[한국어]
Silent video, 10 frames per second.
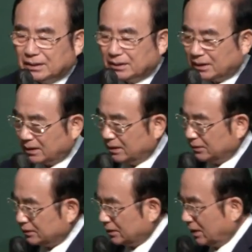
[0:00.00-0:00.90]

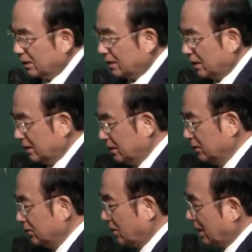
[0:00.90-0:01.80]
하나님을 떠나니까 이게
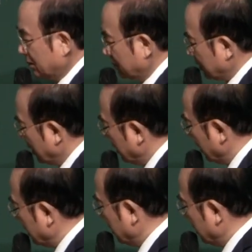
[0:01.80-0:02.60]
육으로 가지고 살라니까